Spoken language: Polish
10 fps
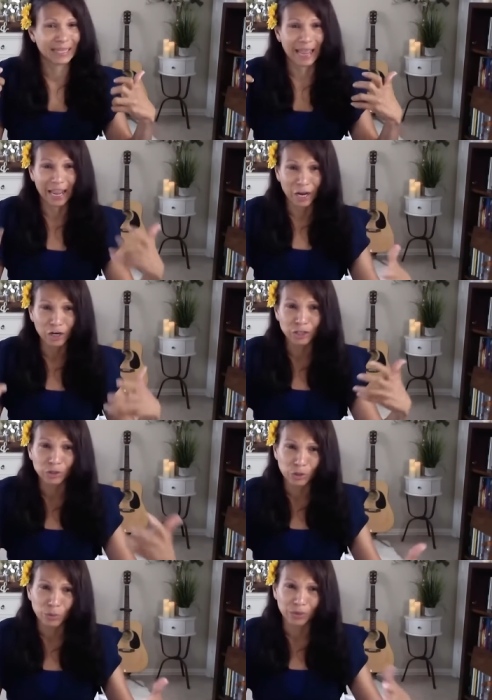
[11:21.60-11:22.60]
gniew,
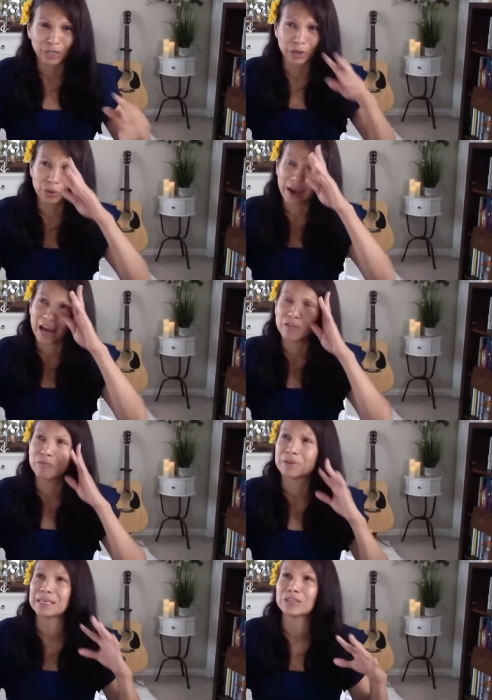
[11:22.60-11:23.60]
który zwykle
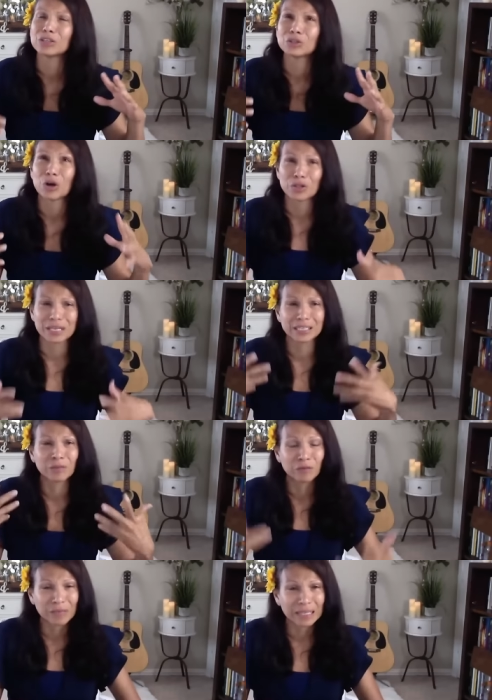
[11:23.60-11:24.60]
odczuwamy, ale też
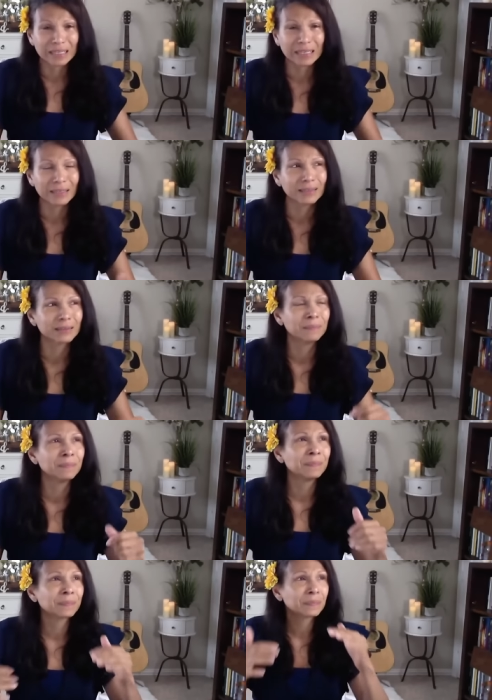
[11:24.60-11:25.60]
wszystkie inne uczucia.
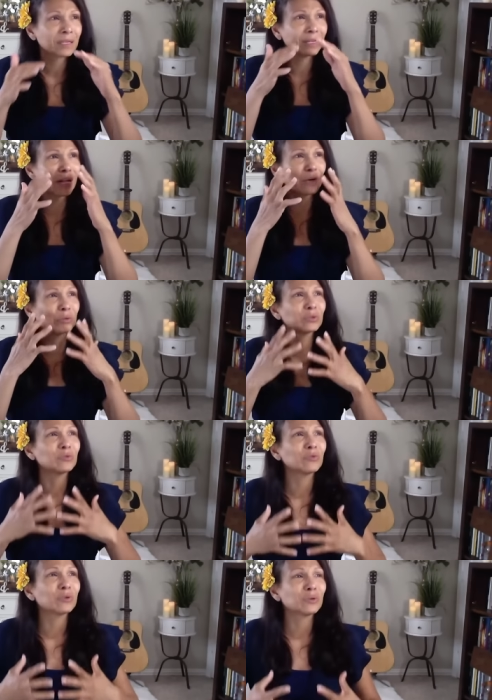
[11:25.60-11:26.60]
Poza
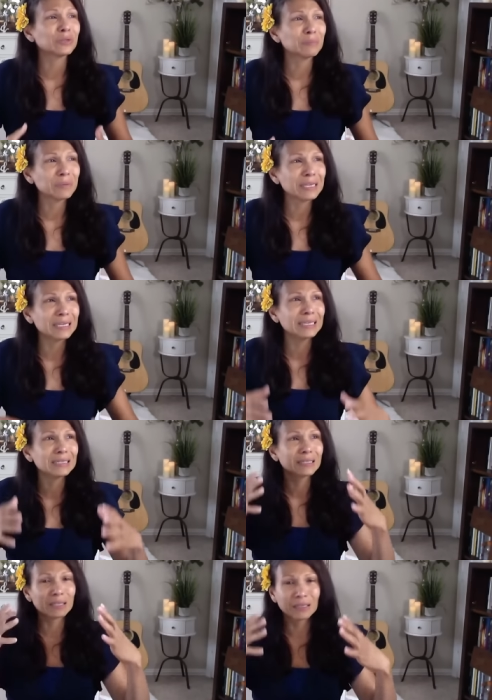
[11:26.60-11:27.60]
spokojem i
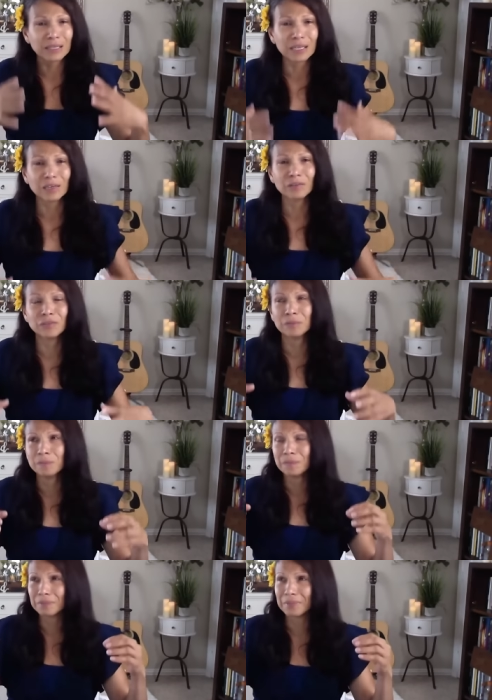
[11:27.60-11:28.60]
miłością czułam też
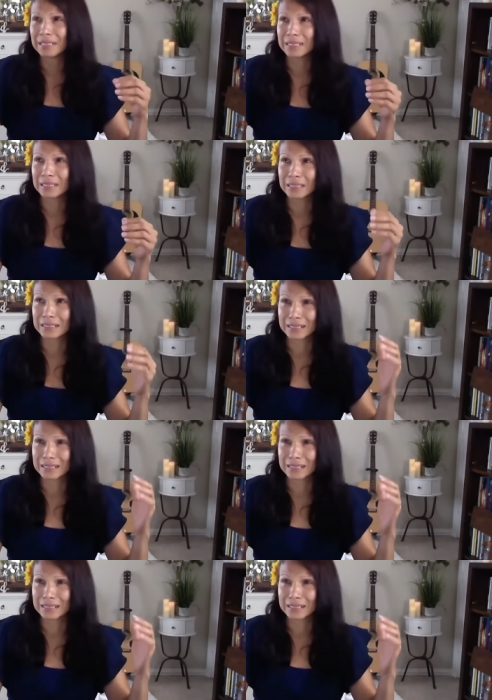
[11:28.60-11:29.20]
ciepło.